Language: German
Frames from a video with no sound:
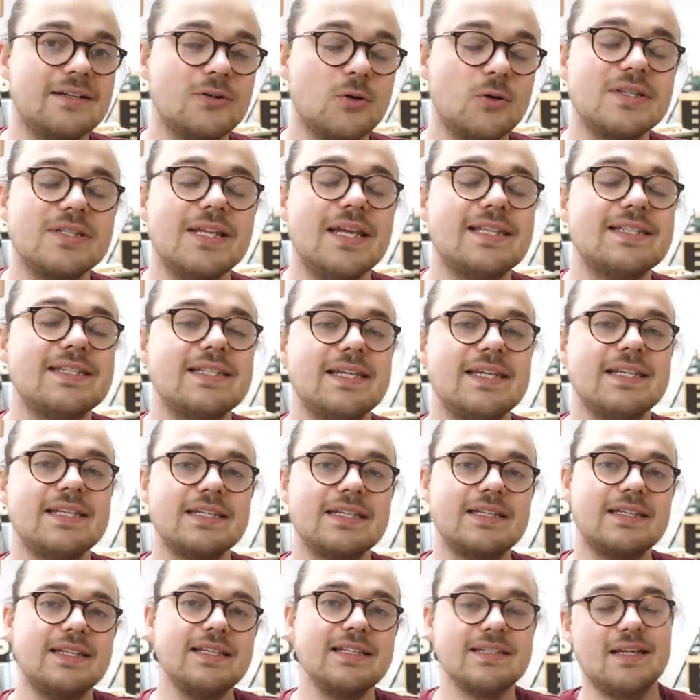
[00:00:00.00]

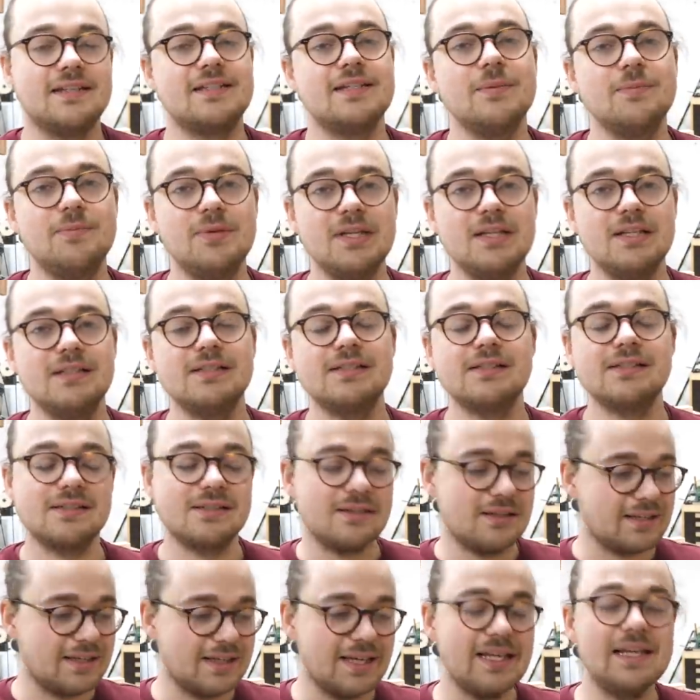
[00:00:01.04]
Grundsätzlich, dieser Tipp hier ist
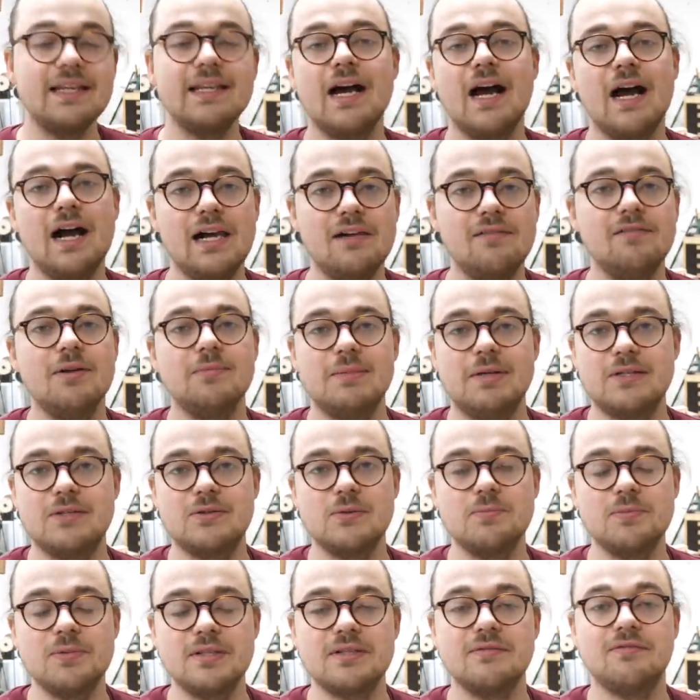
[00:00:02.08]
genial, wenn man es so
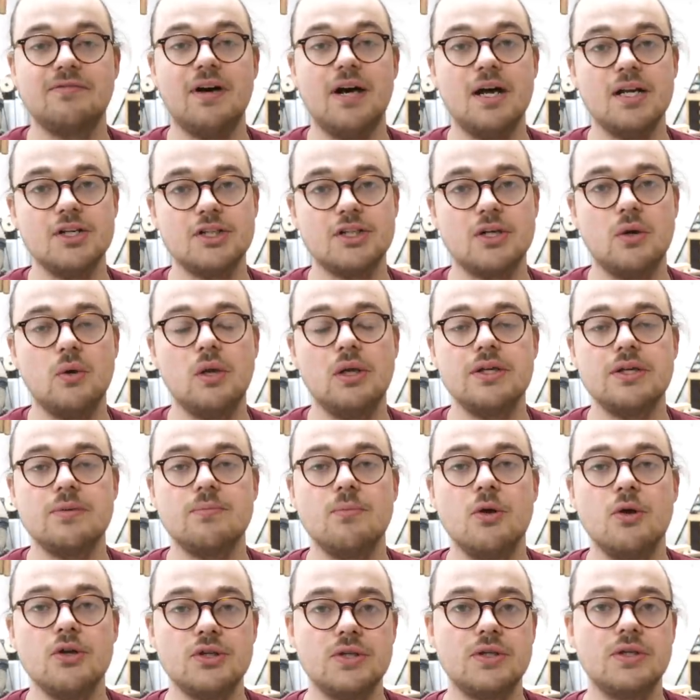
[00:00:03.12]
ein bisschen veranschaulichen
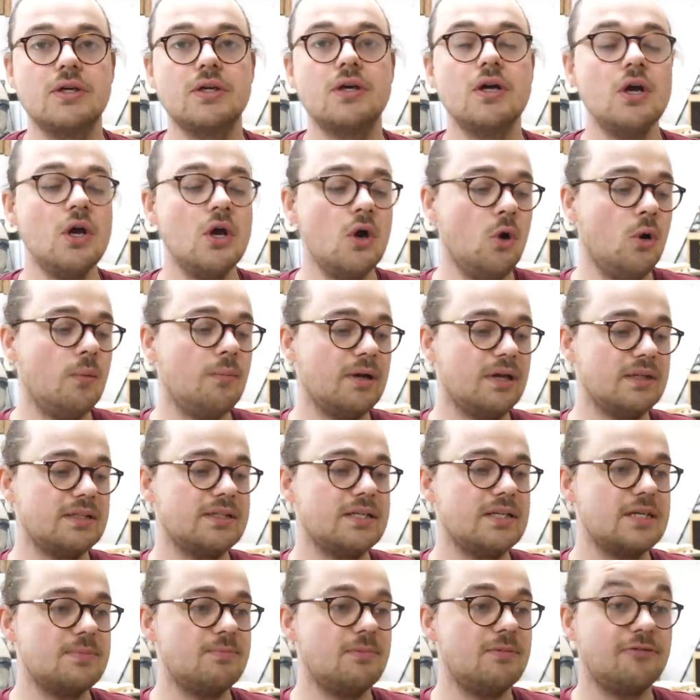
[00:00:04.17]
möchte und man
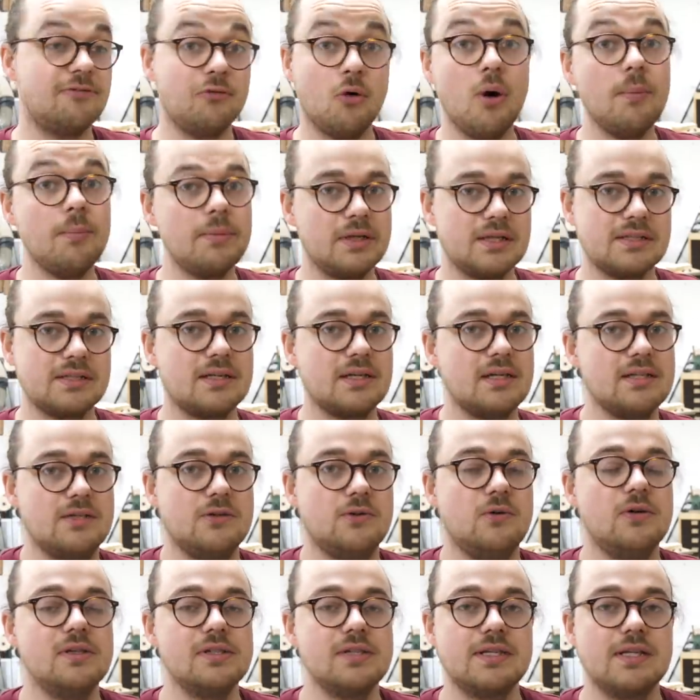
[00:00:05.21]
sich, bevor man das ganze
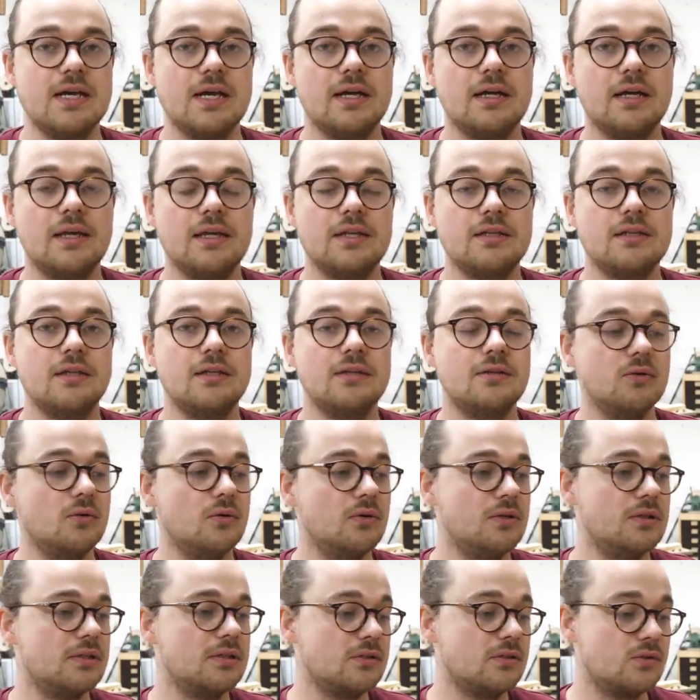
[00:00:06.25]
Holz herrichtet
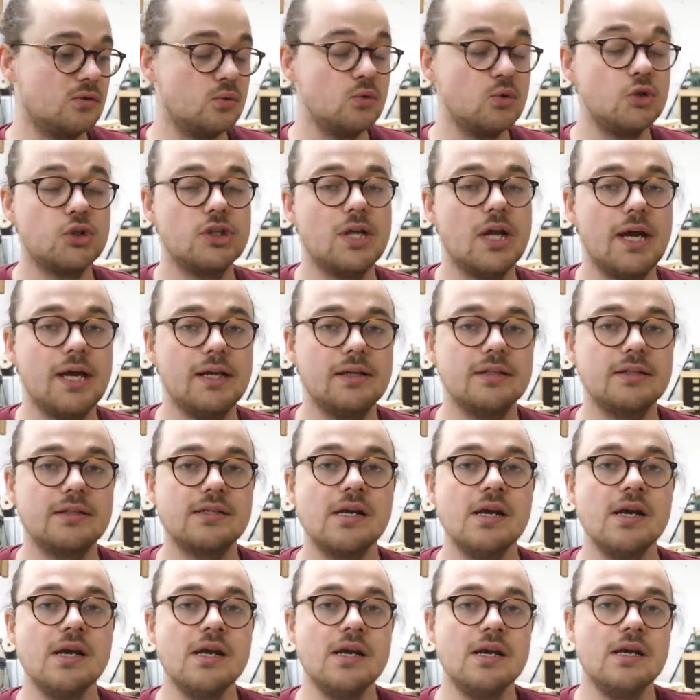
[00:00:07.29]
und zuschneidet,
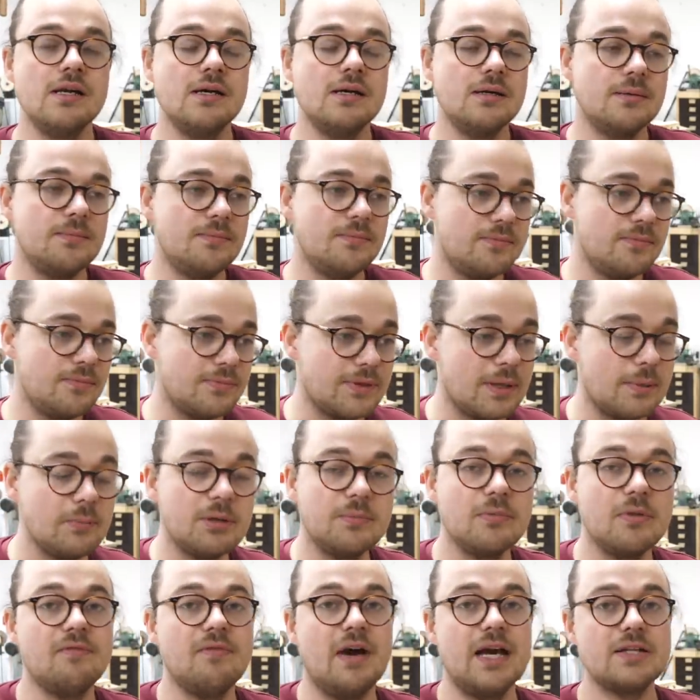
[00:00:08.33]

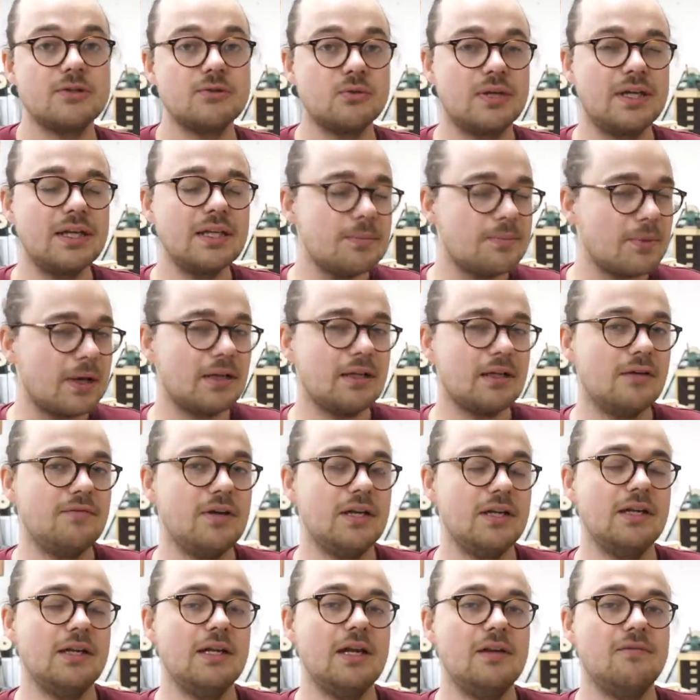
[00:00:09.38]
damit man weiß, okay, die Bretter
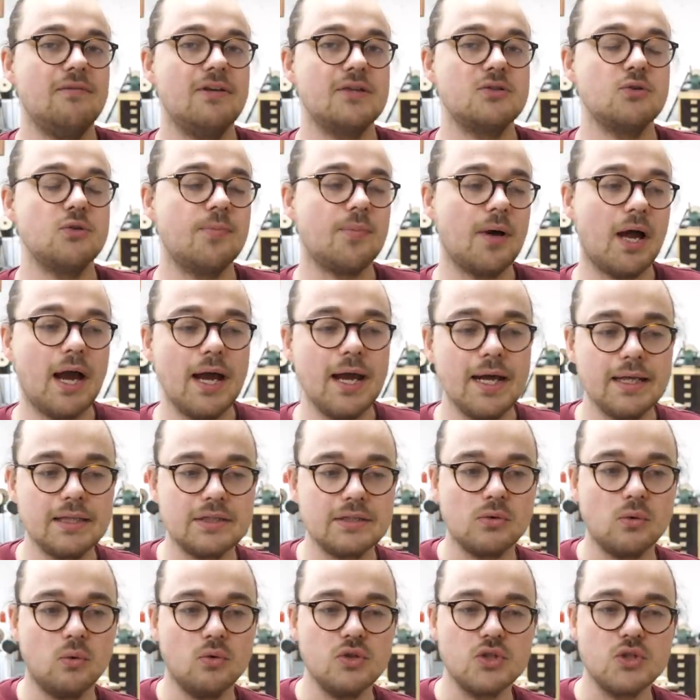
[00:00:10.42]
werden in etwa so
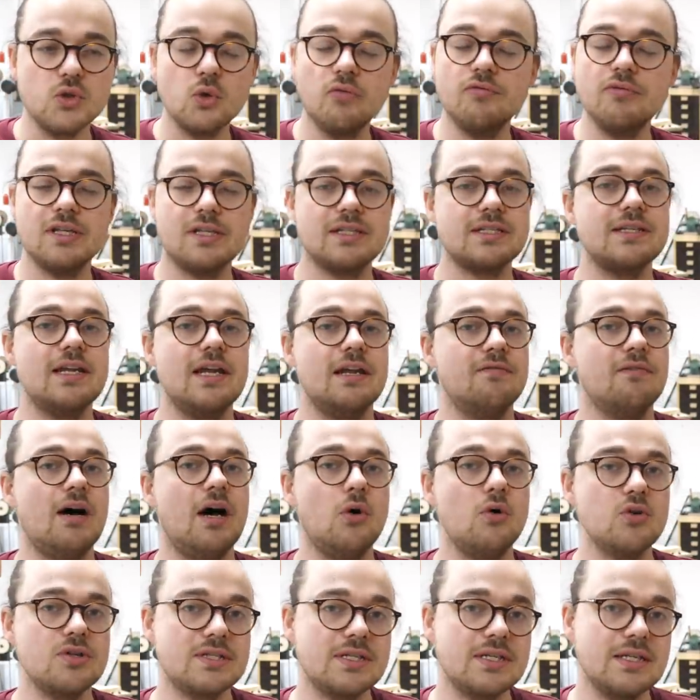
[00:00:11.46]
breit und so wird es in etwa
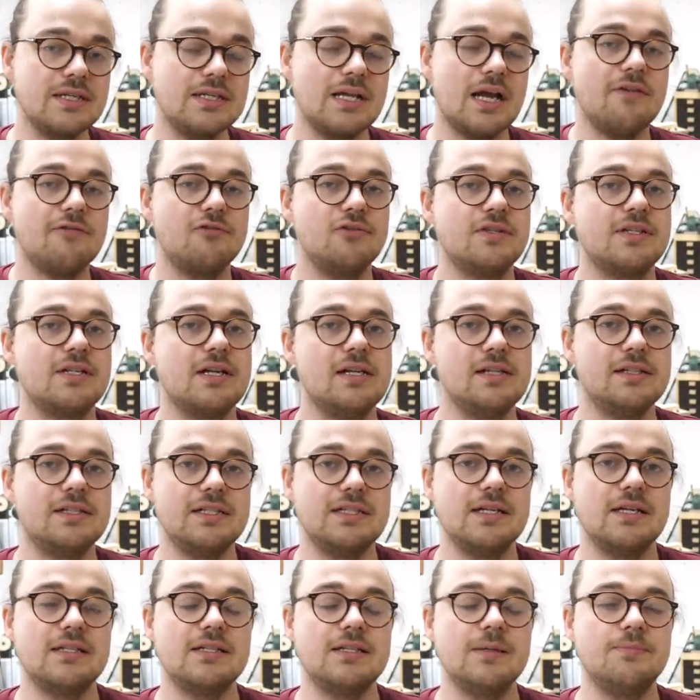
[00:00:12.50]
aussehen. Dafür ist halt
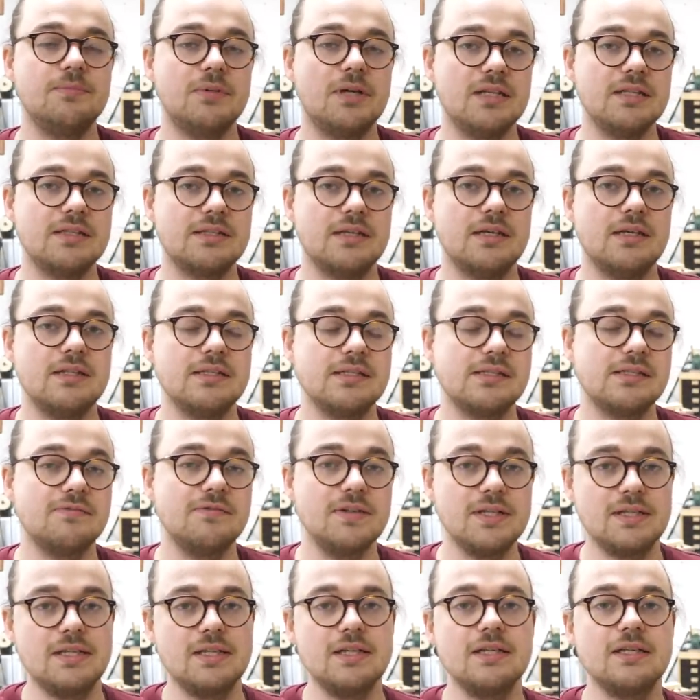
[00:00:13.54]
dieser Tipp ganz, ganz
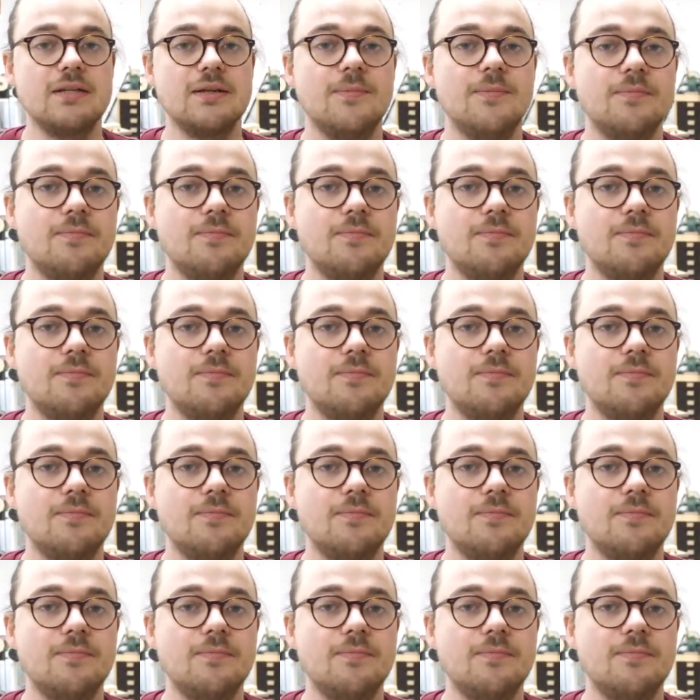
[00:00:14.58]
wichtig.